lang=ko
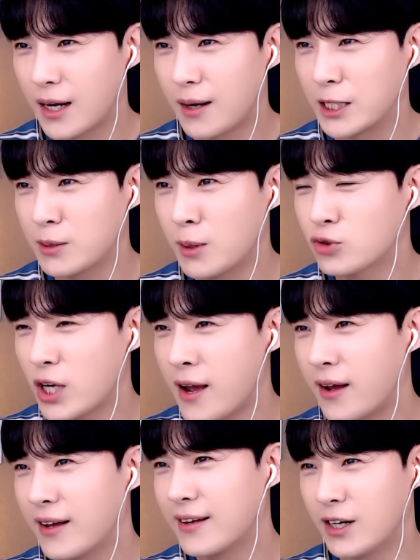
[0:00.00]
자 마지막 문제!
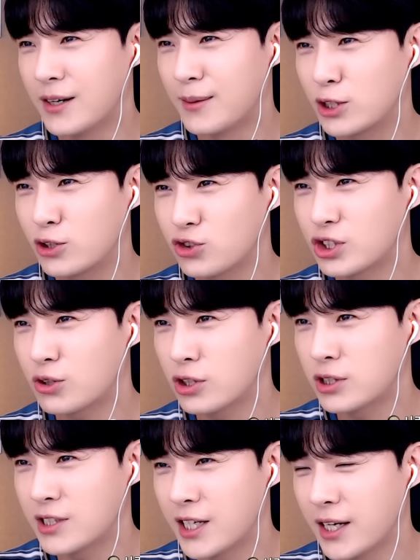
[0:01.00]
과연 맞출 수 있을
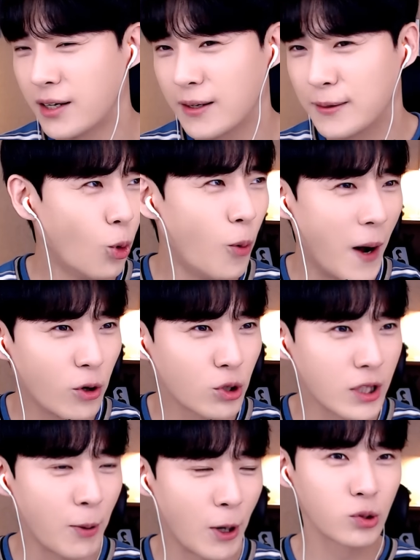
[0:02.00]
것인지? 오
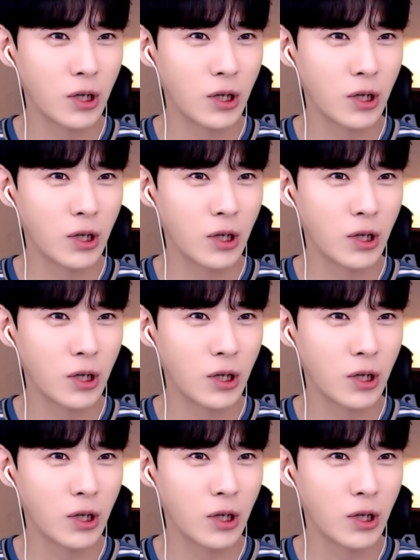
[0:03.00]
바르겠다.